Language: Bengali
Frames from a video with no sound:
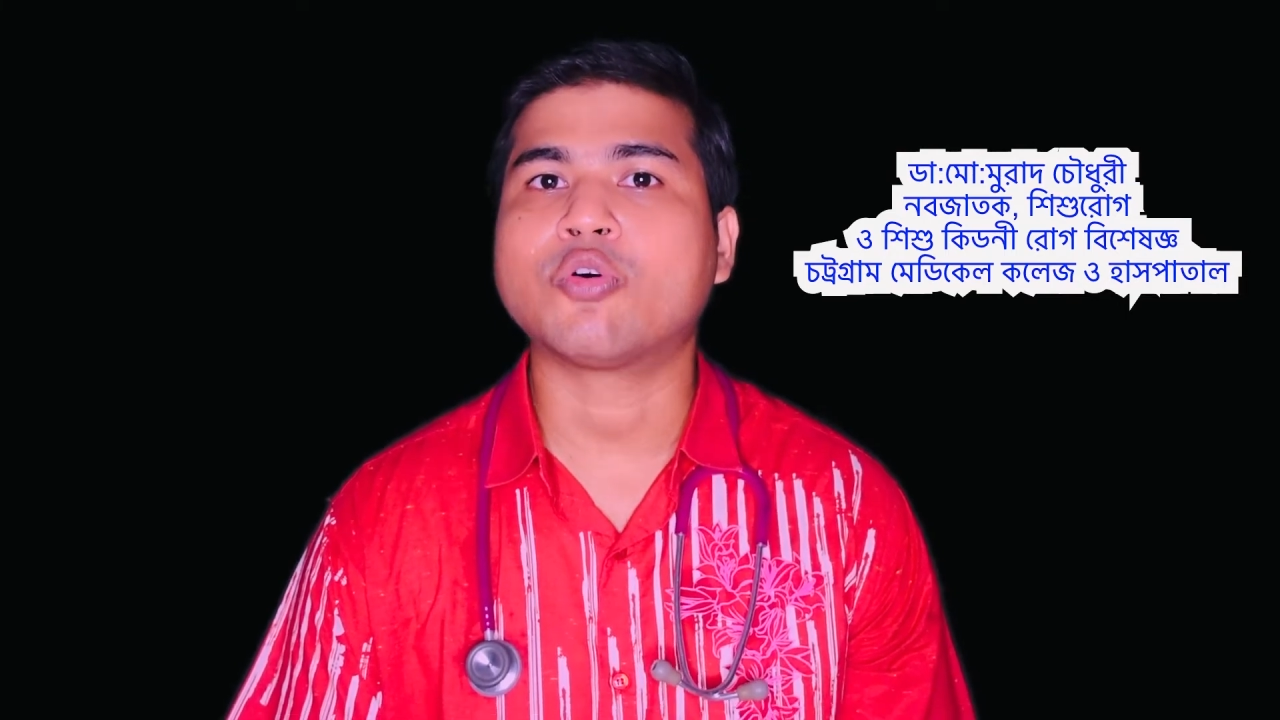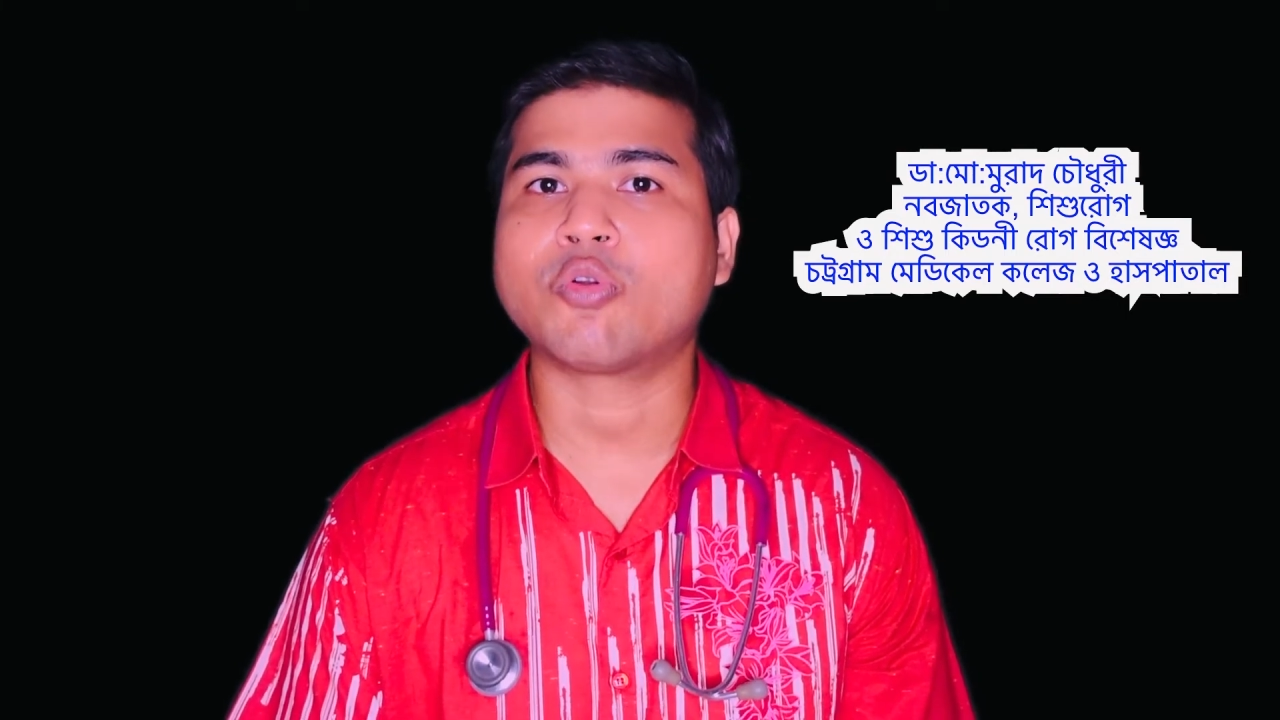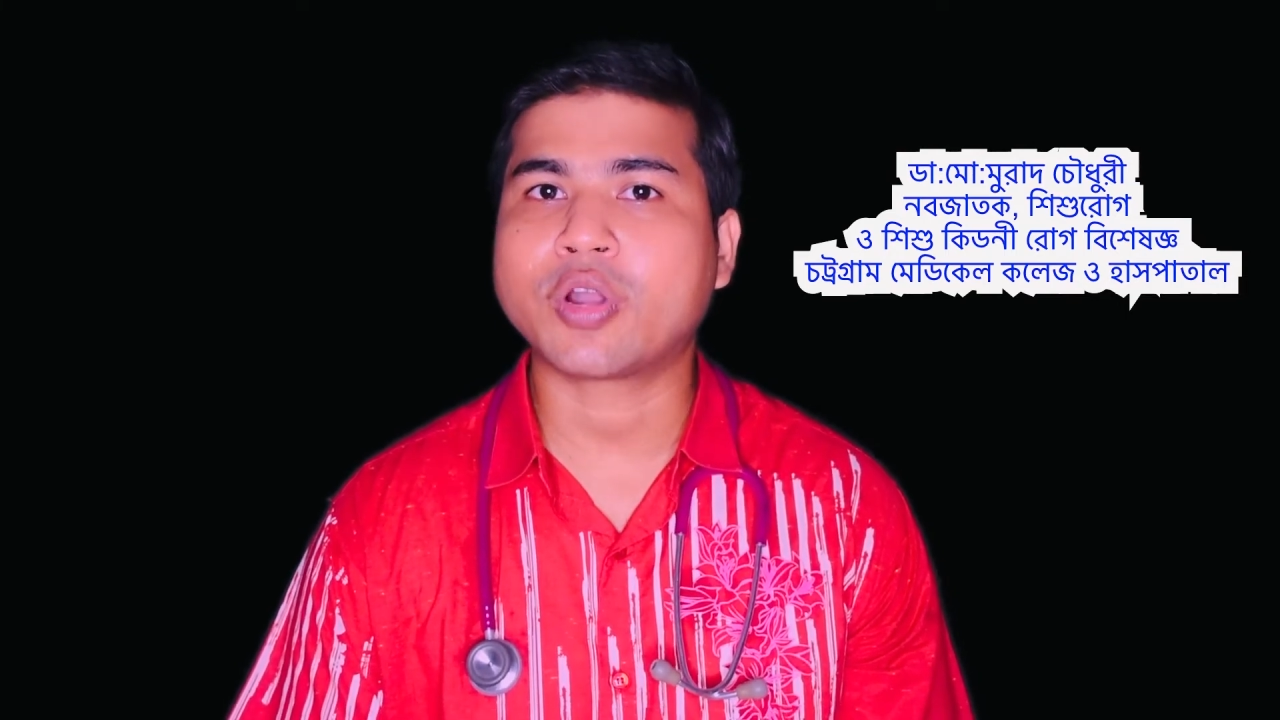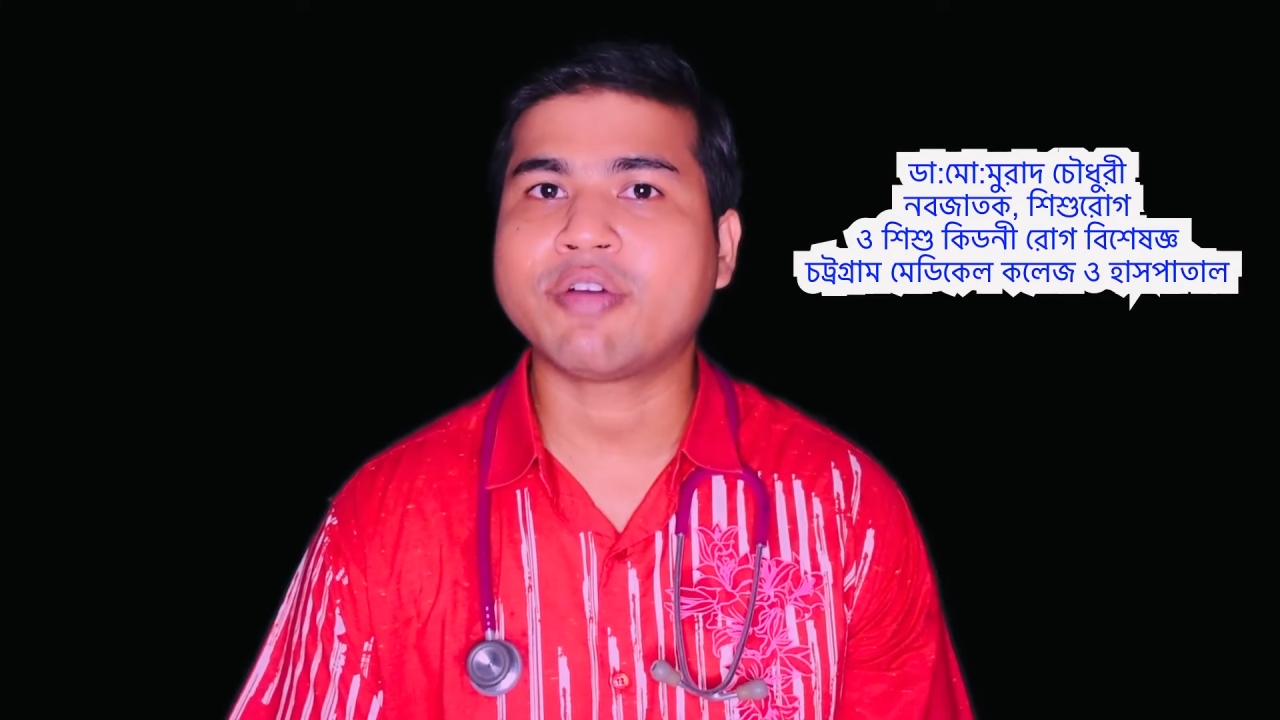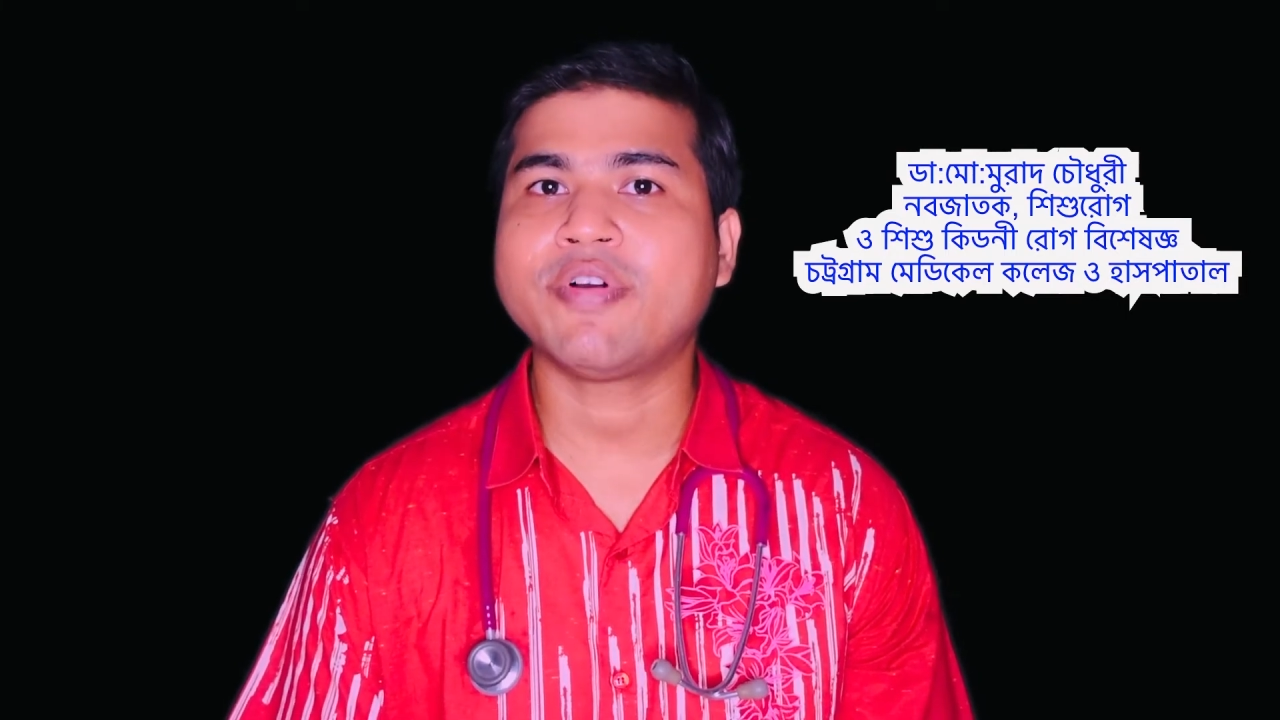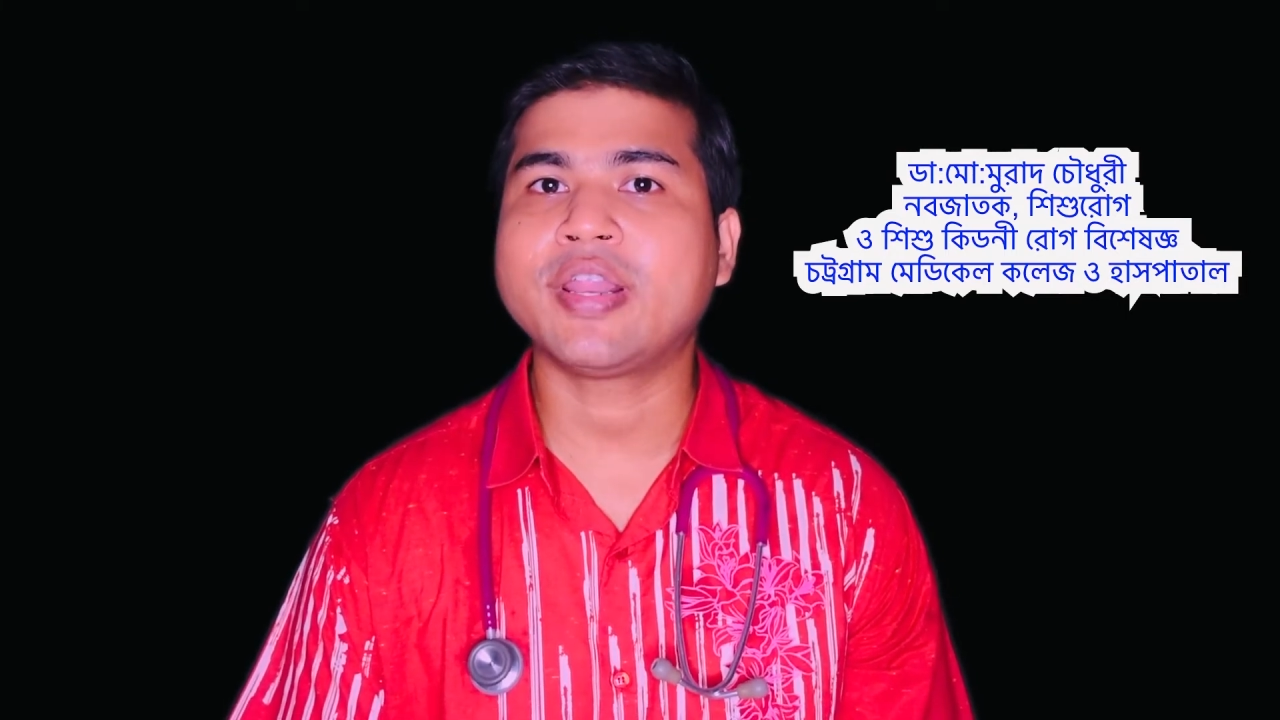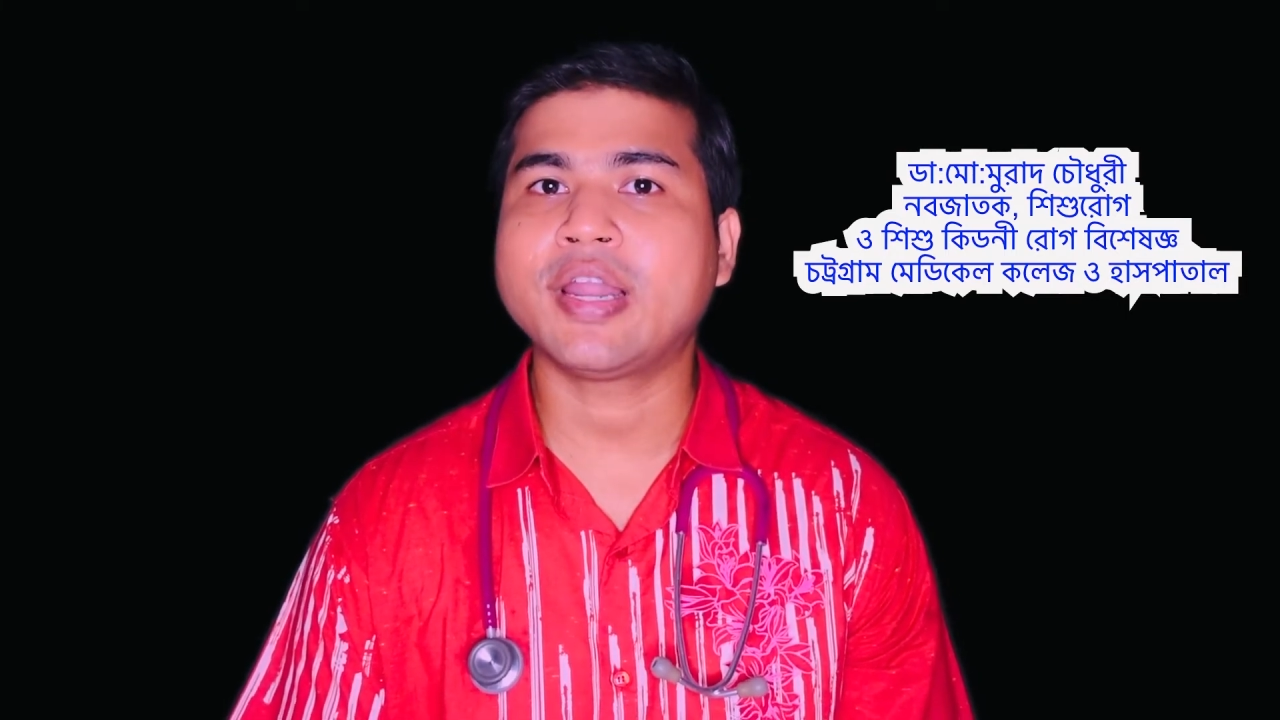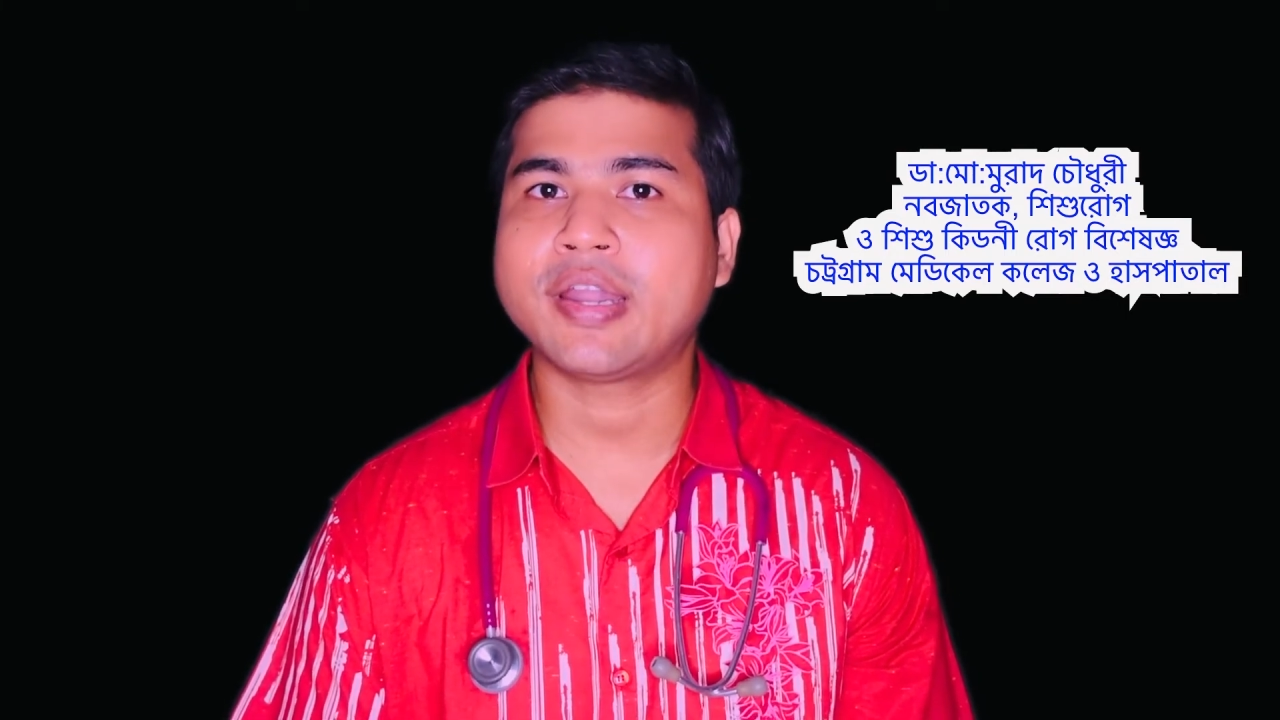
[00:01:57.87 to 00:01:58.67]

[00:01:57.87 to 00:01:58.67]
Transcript: রোটাভাইরাল